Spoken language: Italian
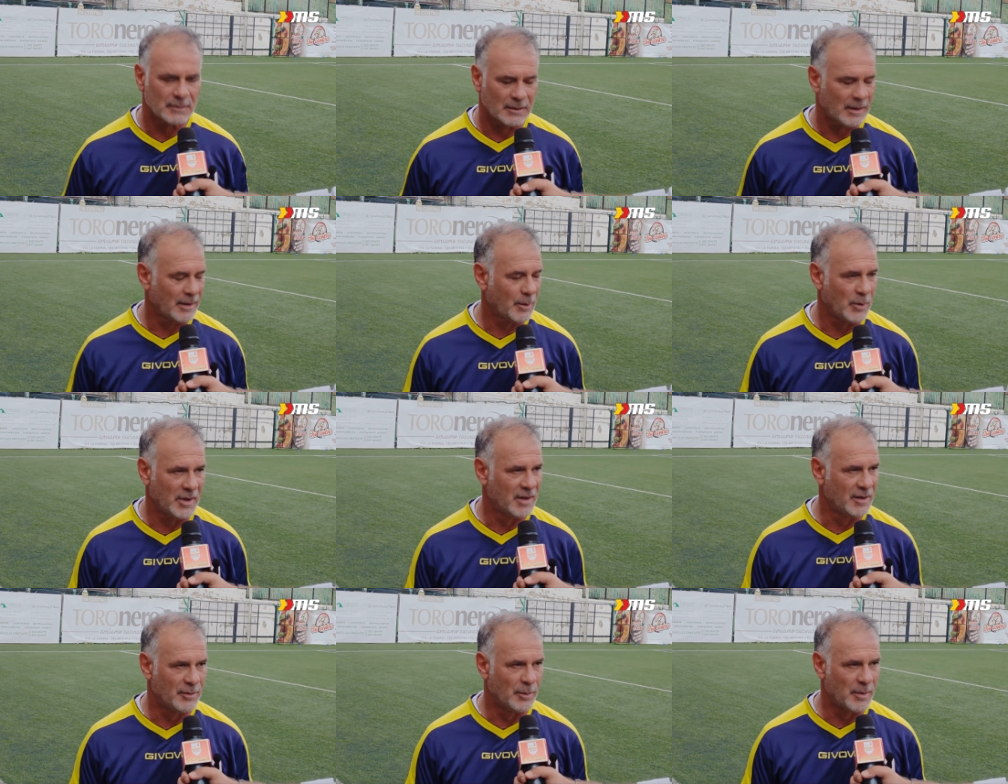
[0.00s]
E eh,
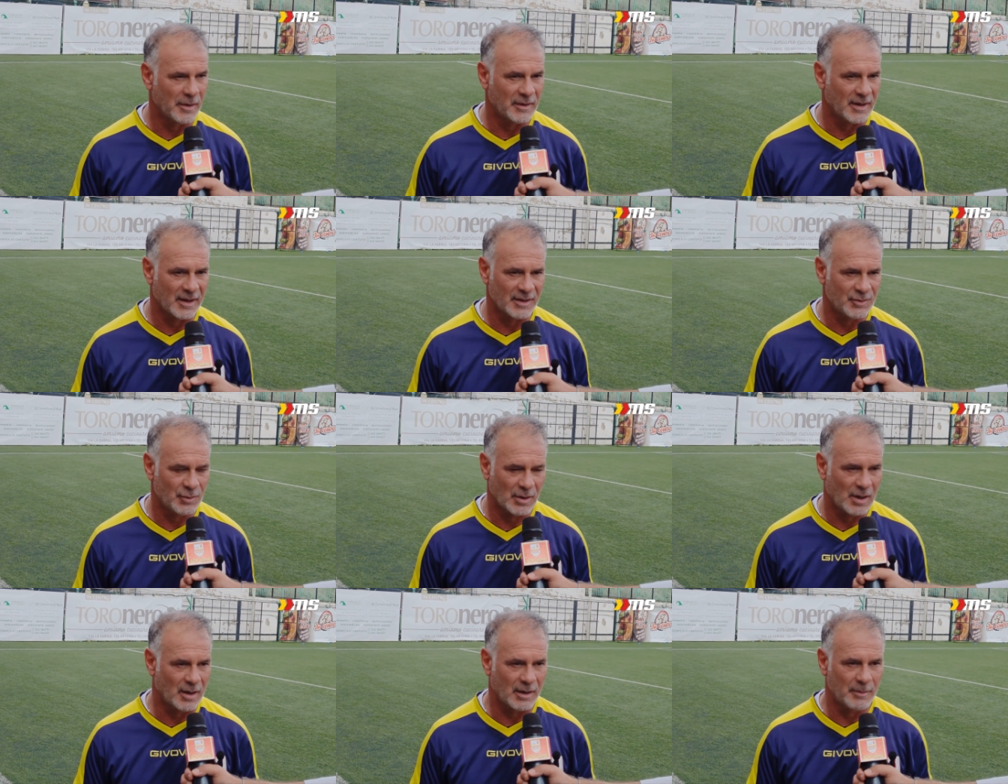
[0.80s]
quindi dobbiamo andare a
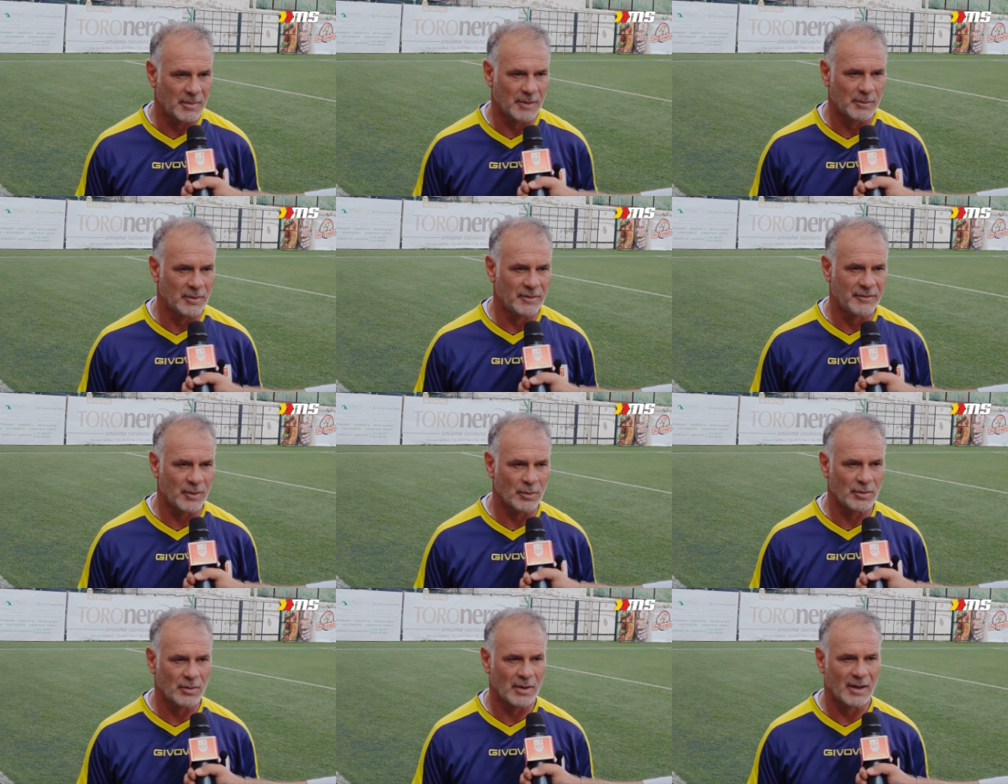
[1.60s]
giocare, abbiamo di
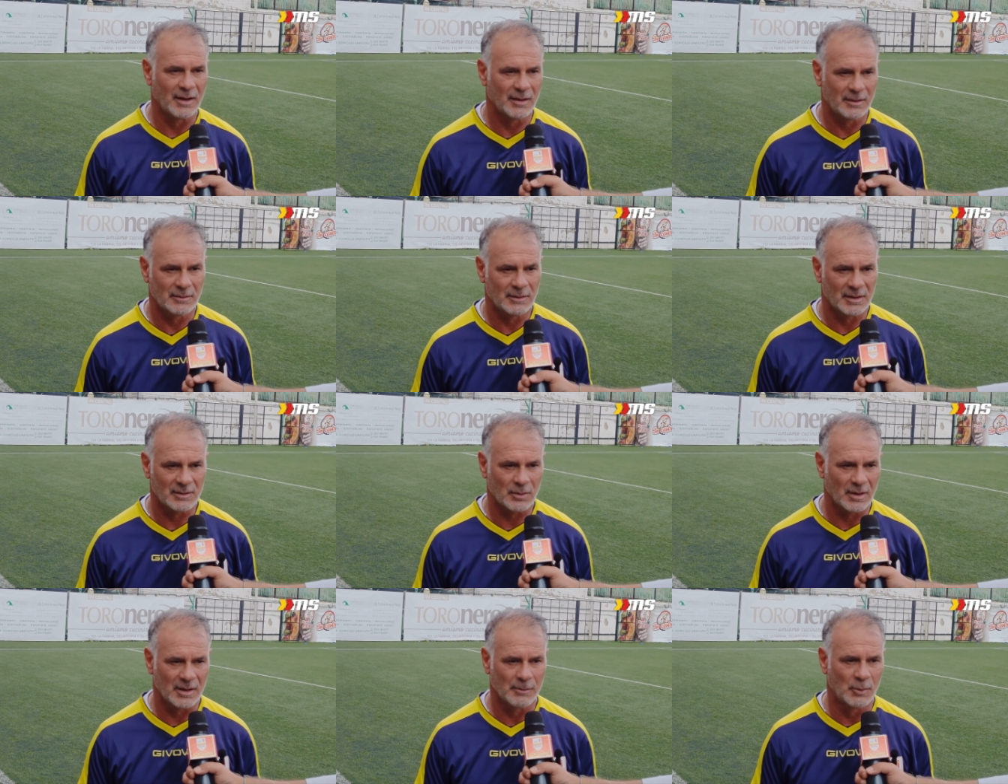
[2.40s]
fronte una, una
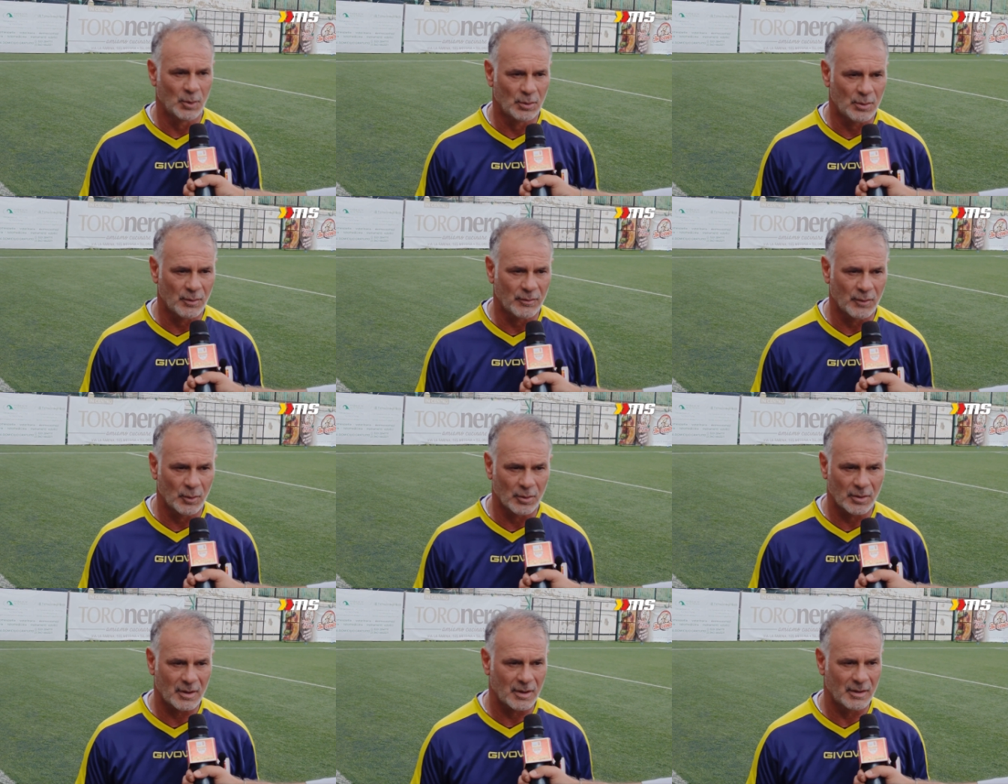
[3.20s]
squadra molto
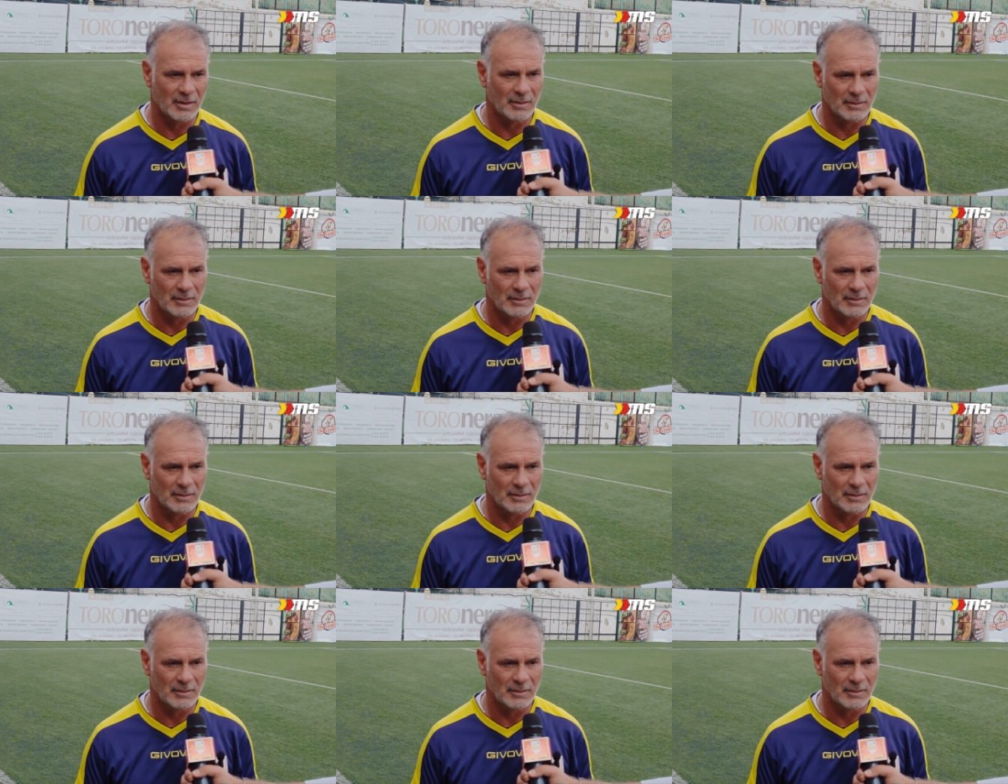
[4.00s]
forte.